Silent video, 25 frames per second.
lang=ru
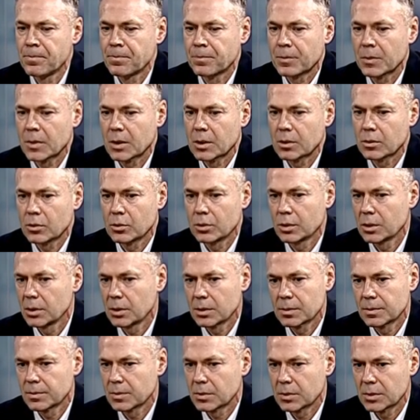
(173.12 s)
Ну и
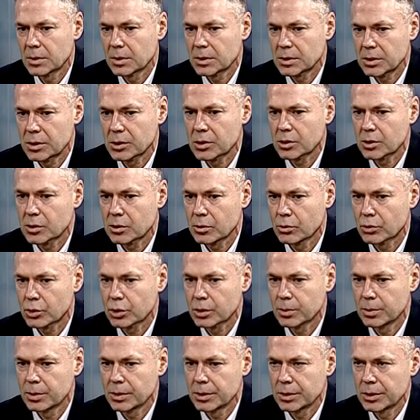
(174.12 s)
достаточно сложно
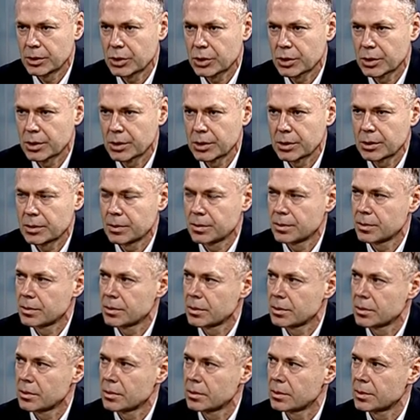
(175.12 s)
было начинать.
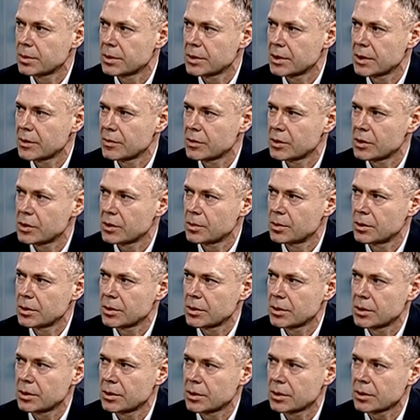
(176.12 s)
Э, представьте себе,
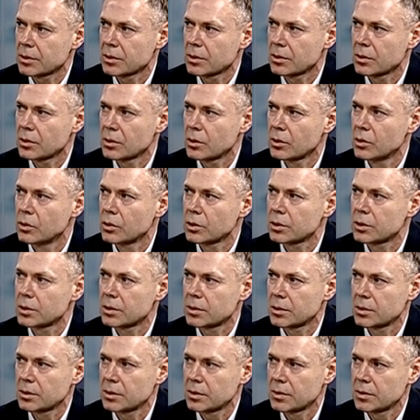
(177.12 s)
да, год,
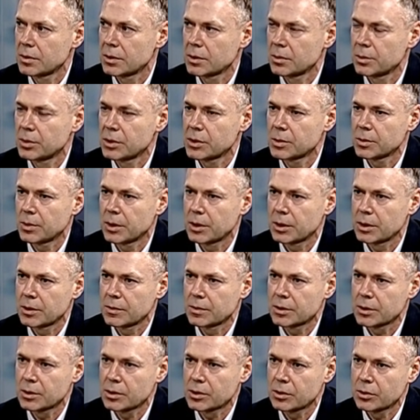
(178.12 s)
наверное, без малого
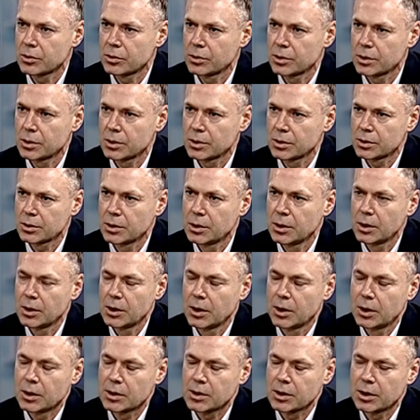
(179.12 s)
стройки,
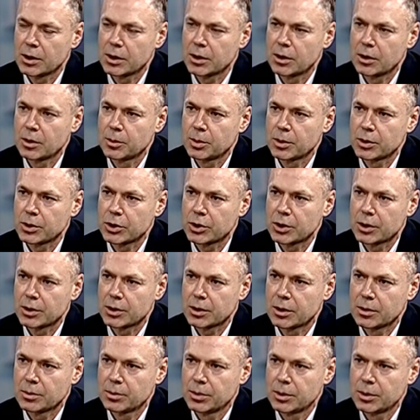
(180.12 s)
строительные
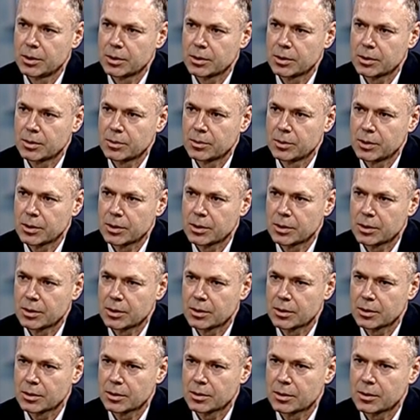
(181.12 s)
площадки были без...
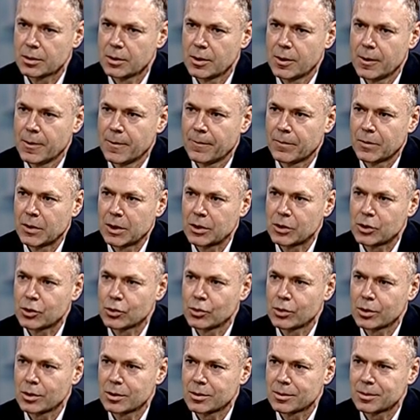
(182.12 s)
Э,
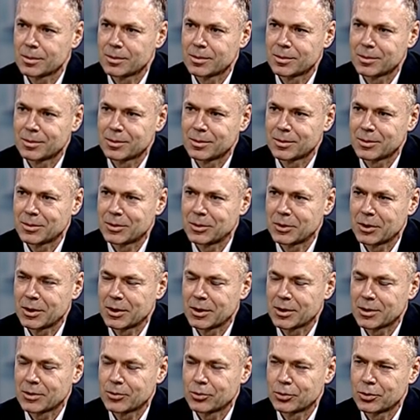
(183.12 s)
надзора, э,
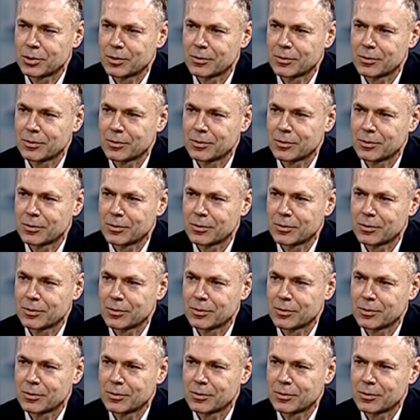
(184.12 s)
какое-то